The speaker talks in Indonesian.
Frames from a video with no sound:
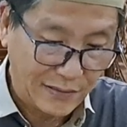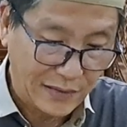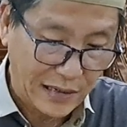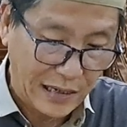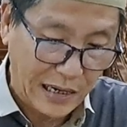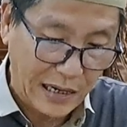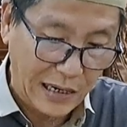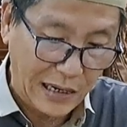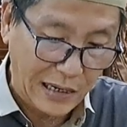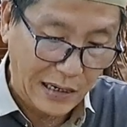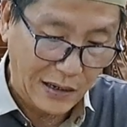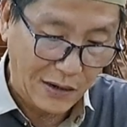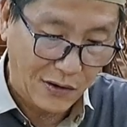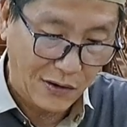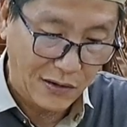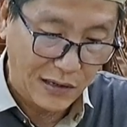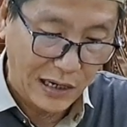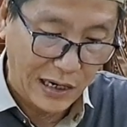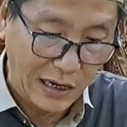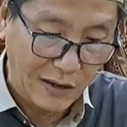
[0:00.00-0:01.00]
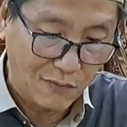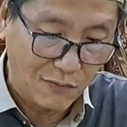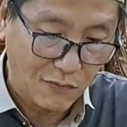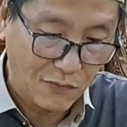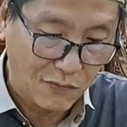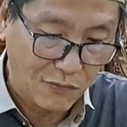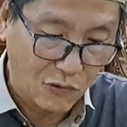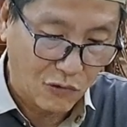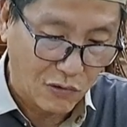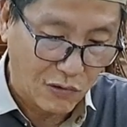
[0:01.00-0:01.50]
kalau
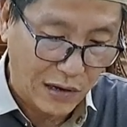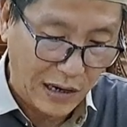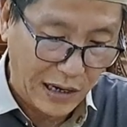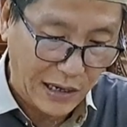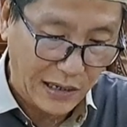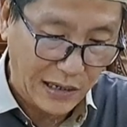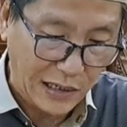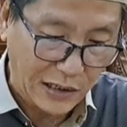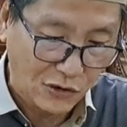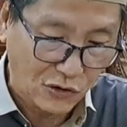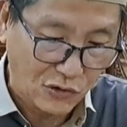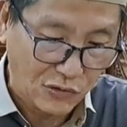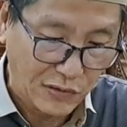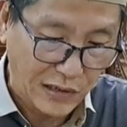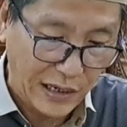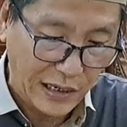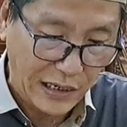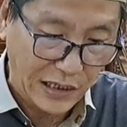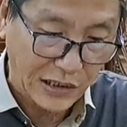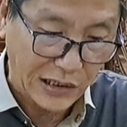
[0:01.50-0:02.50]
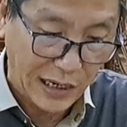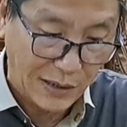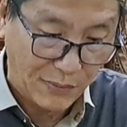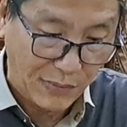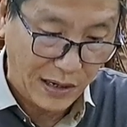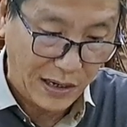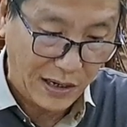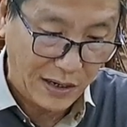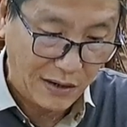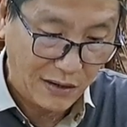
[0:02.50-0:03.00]
dalam Quran dan sunnahnya
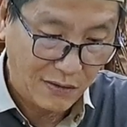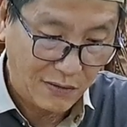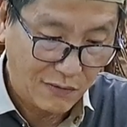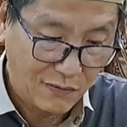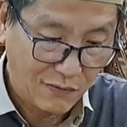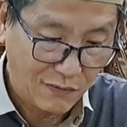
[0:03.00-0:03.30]
sama,